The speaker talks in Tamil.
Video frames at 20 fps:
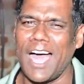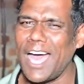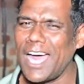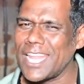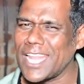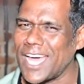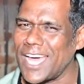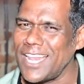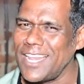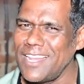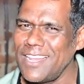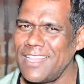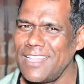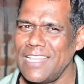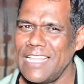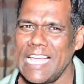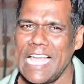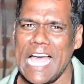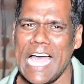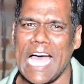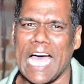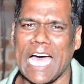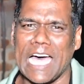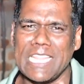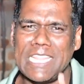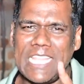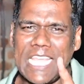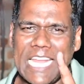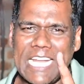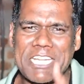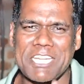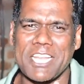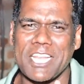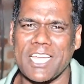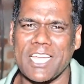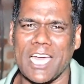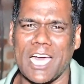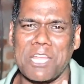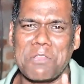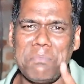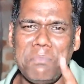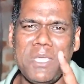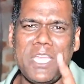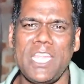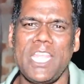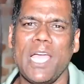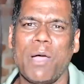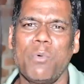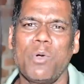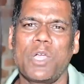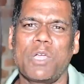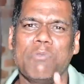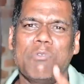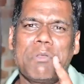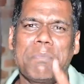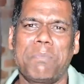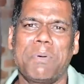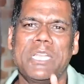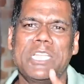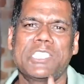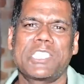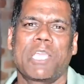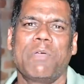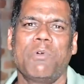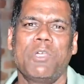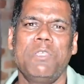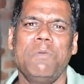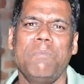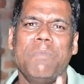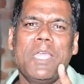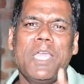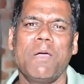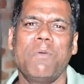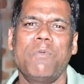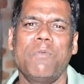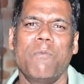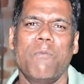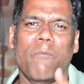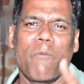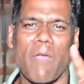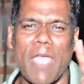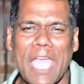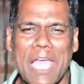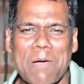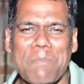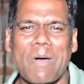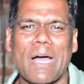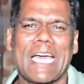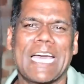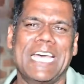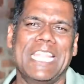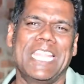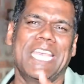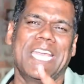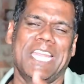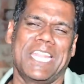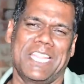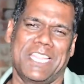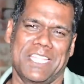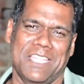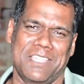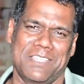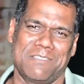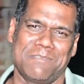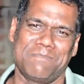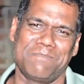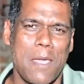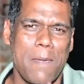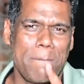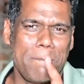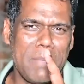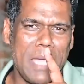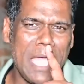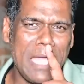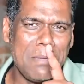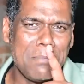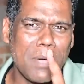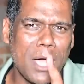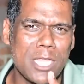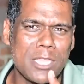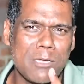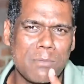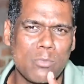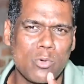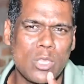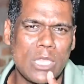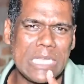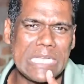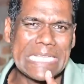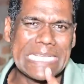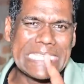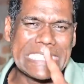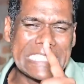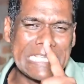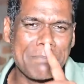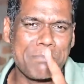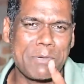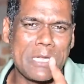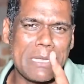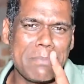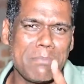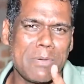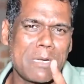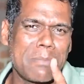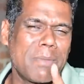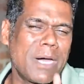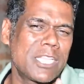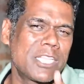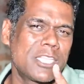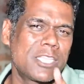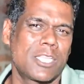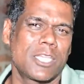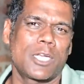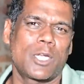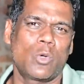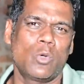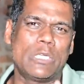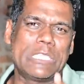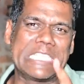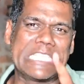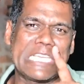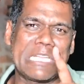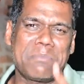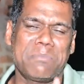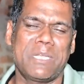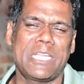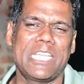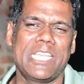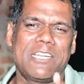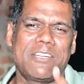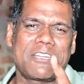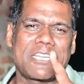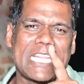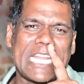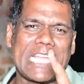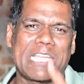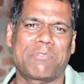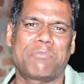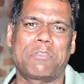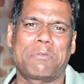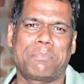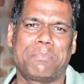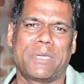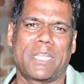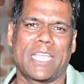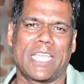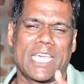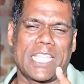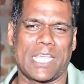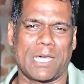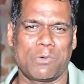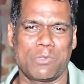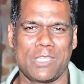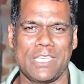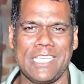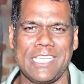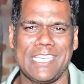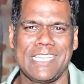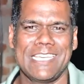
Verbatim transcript: ஆனால் அதே ட்ரக் அர்மீனியாவுக்கு விற்பனை செய்வது மிகவும் வேகமாக அதிகரித்தது மே மாதம் முதல் செப்டம்பர் மாதத்திற்குள் ஜெர்மனியின் ட்ரக் விற்பனை அதாவது